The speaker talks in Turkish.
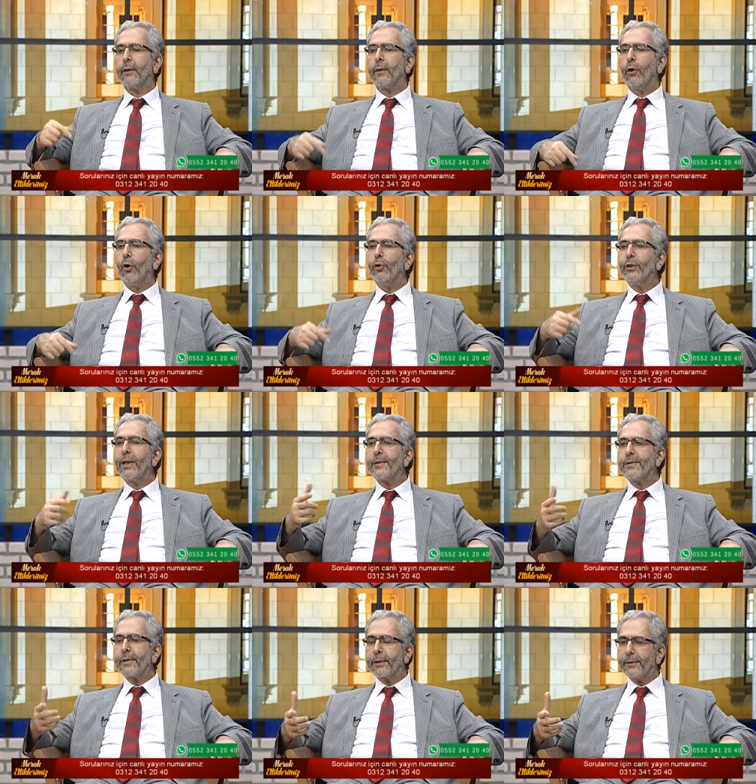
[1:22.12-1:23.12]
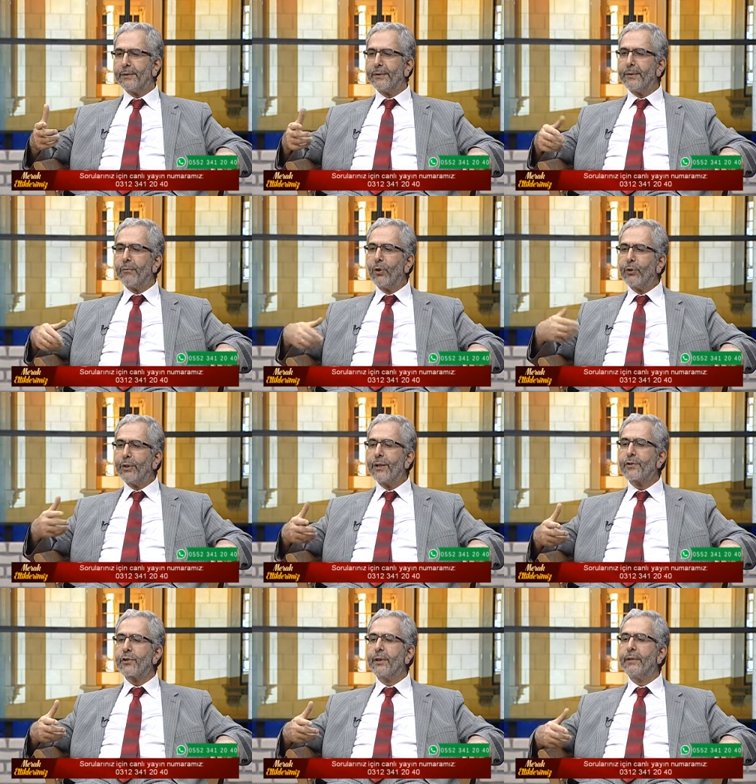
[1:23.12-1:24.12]
Zor ondan gelir, sakındım,
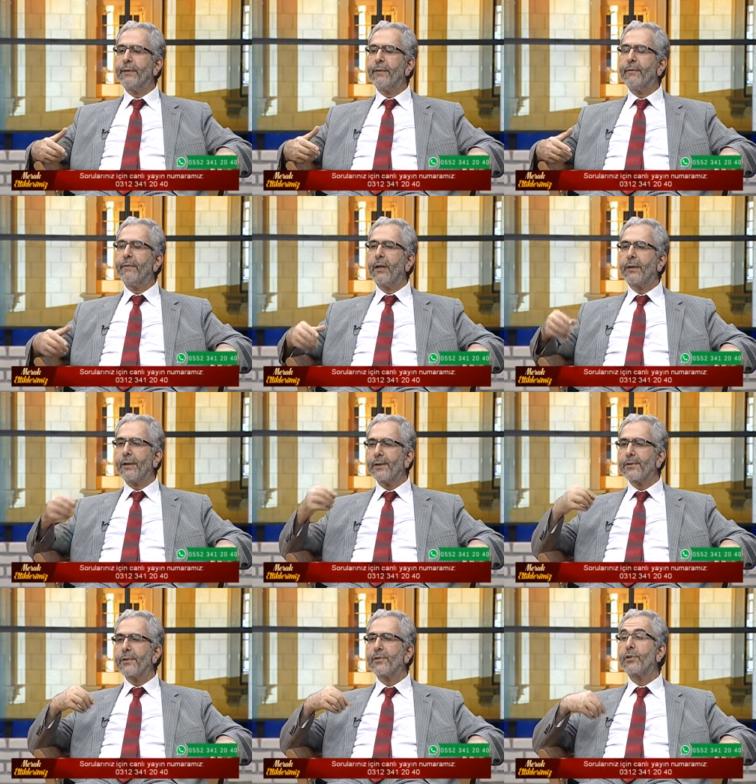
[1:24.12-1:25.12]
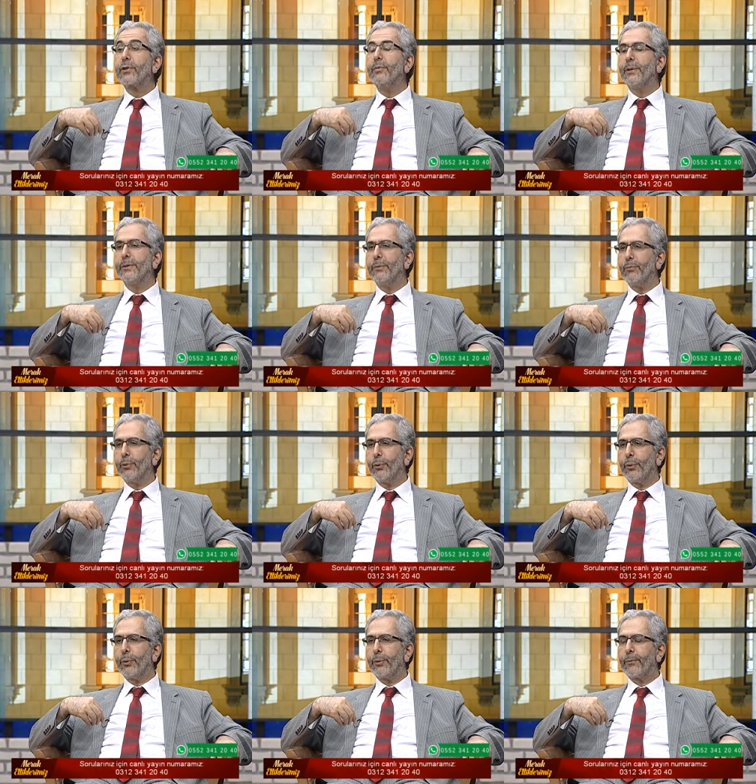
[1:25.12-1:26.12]
ondan çekindim diye. ve aranıza çıkmadım
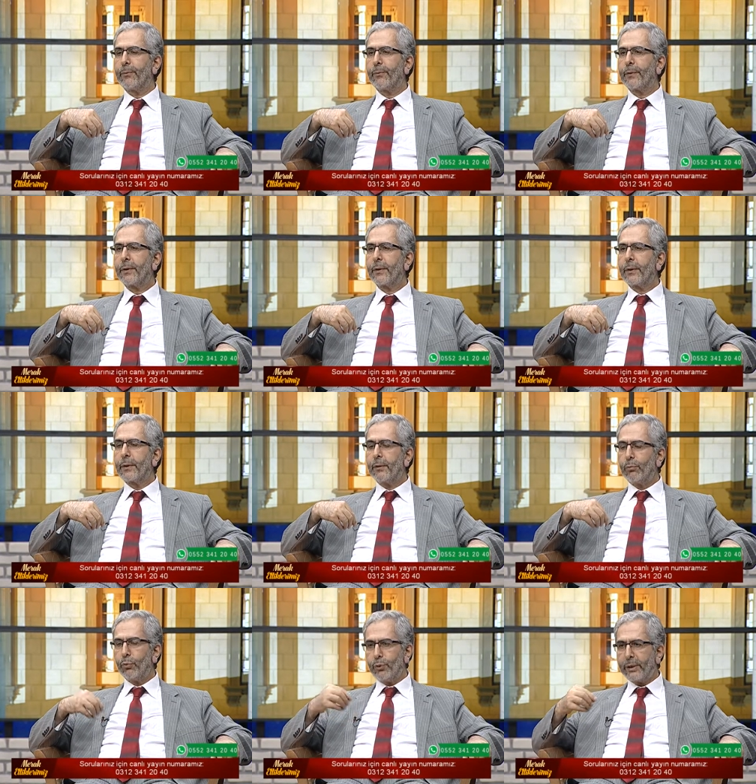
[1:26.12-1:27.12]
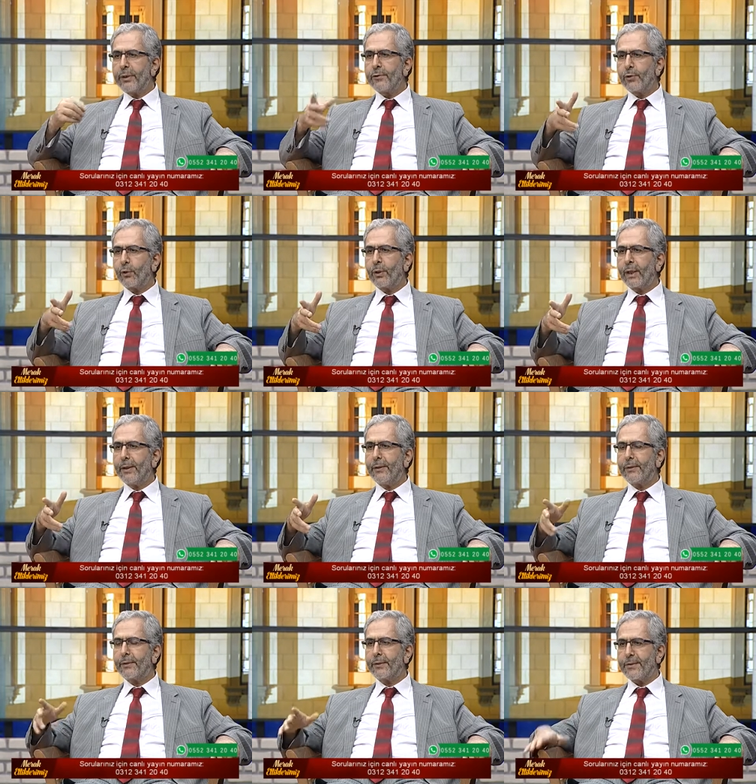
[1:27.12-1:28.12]
diyor. Bunda da
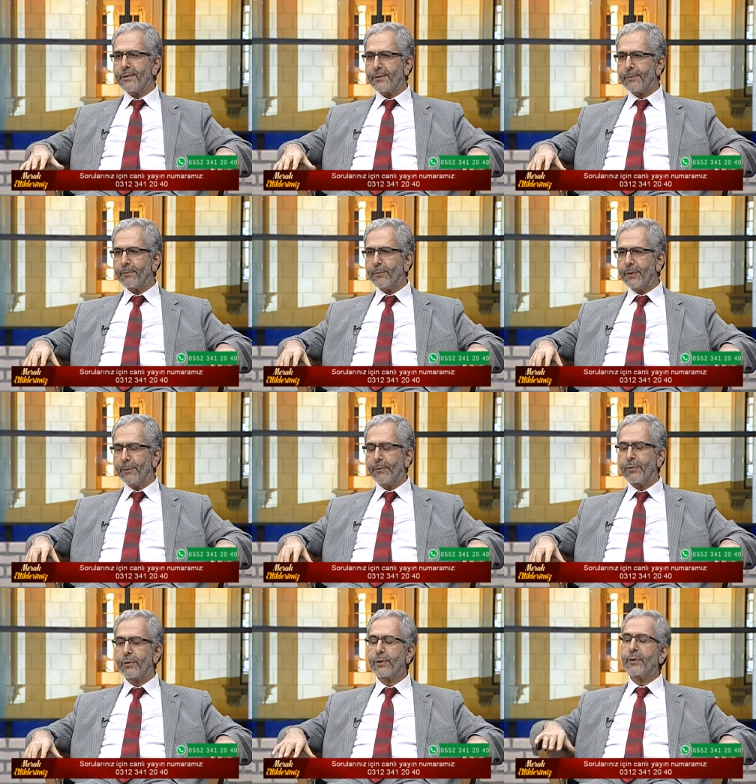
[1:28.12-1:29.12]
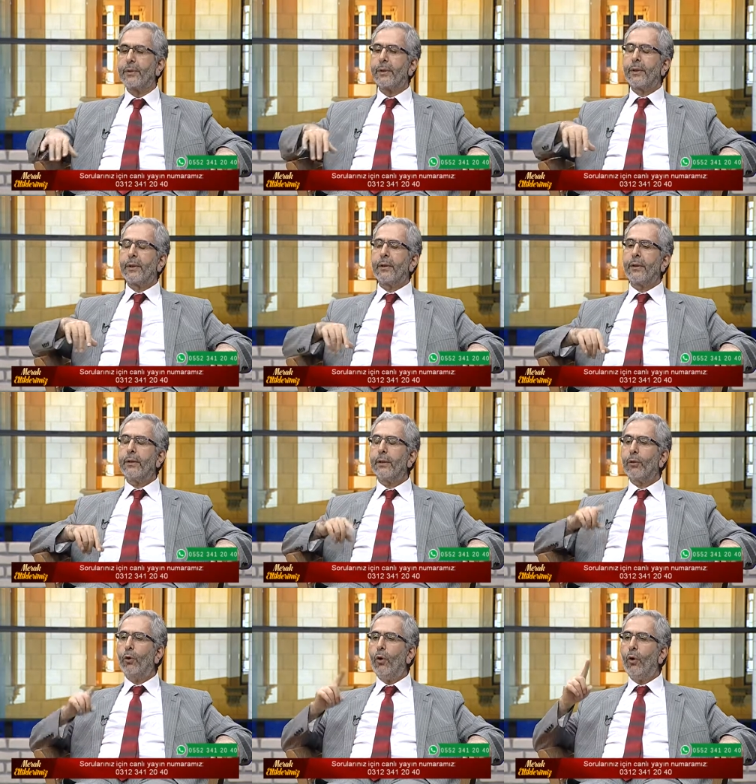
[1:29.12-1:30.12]
zorlanırdınız demiş.
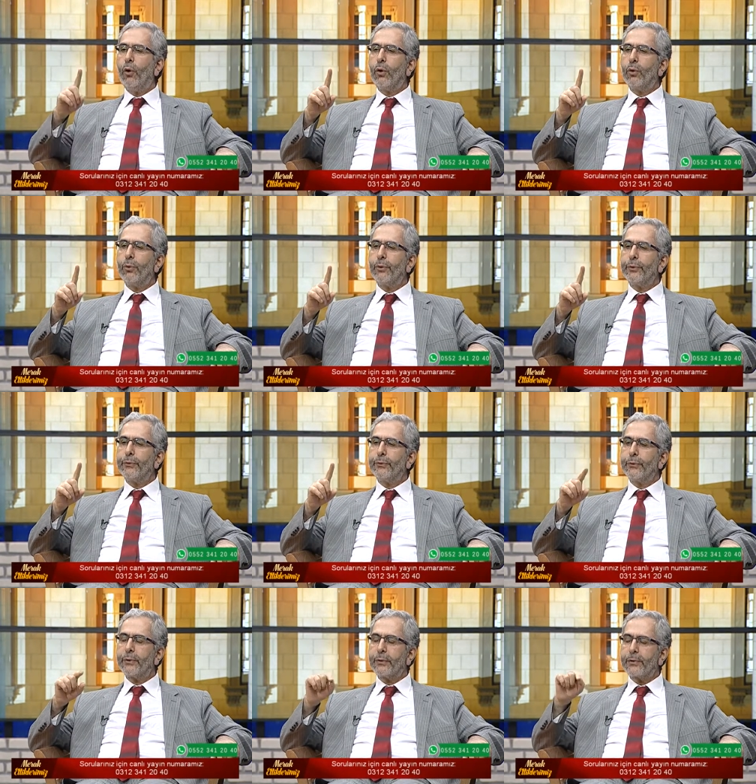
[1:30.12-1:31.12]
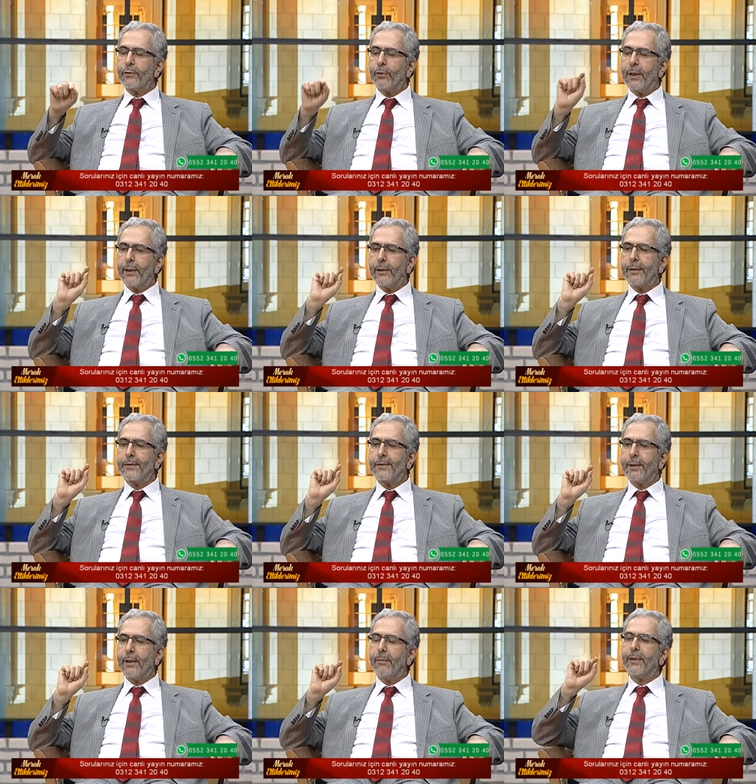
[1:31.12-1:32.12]
E, o e, Resulullah
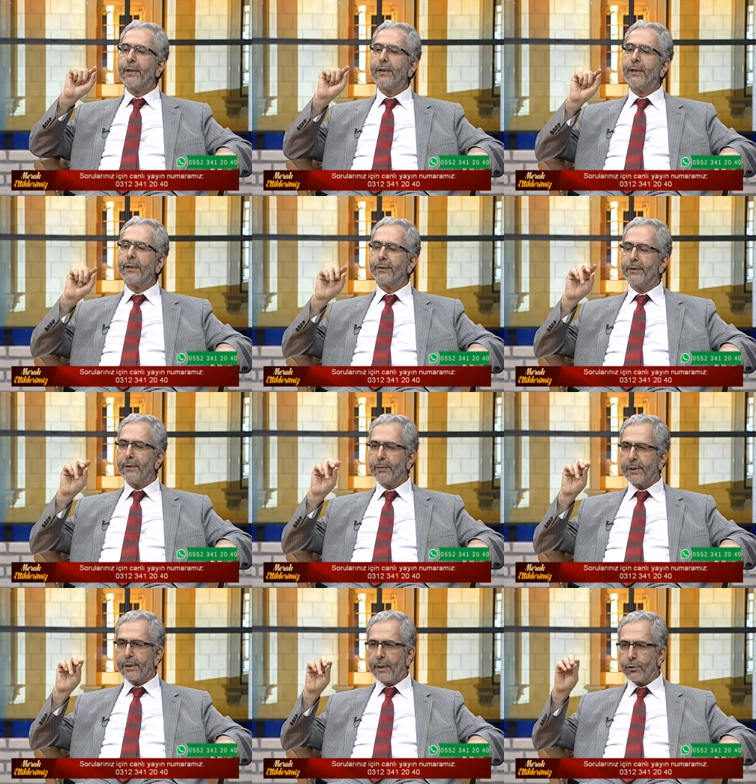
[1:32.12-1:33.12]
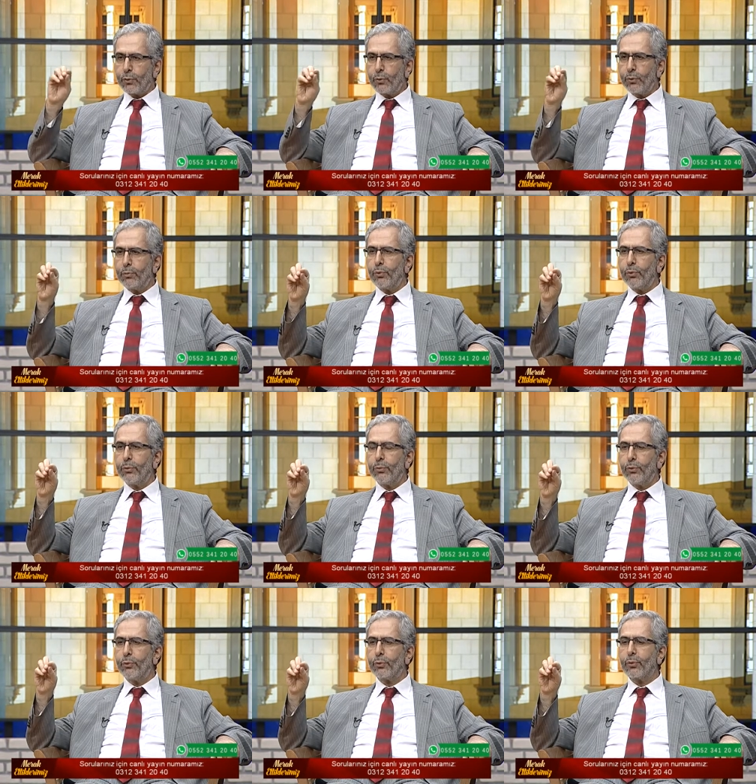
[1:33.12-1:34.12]
Aleyhisselam'ın hayatında birkaç gün bu,
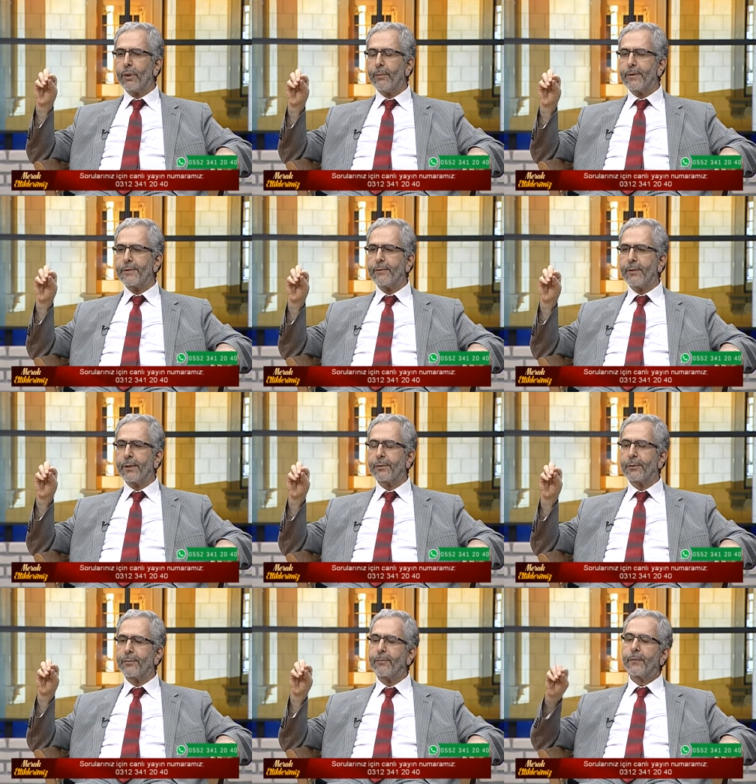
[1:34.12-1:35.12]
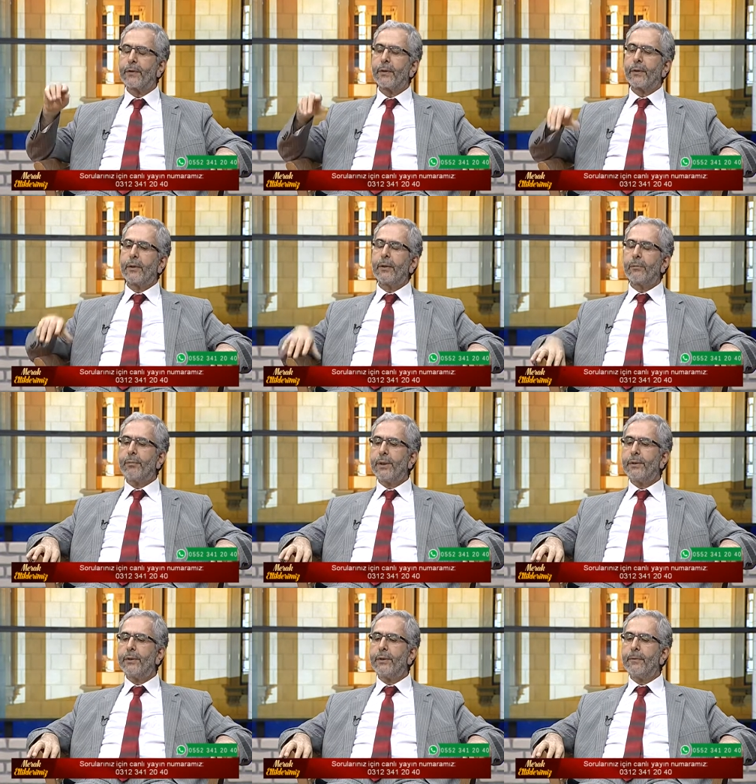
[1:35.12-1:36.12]
bunun uygulaması var.
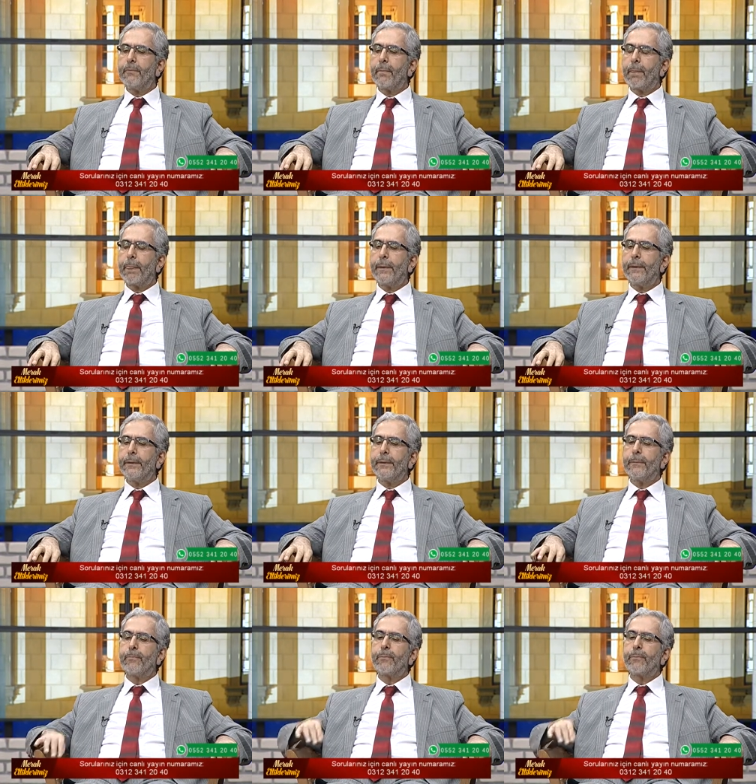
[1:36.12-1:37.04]
Peki e,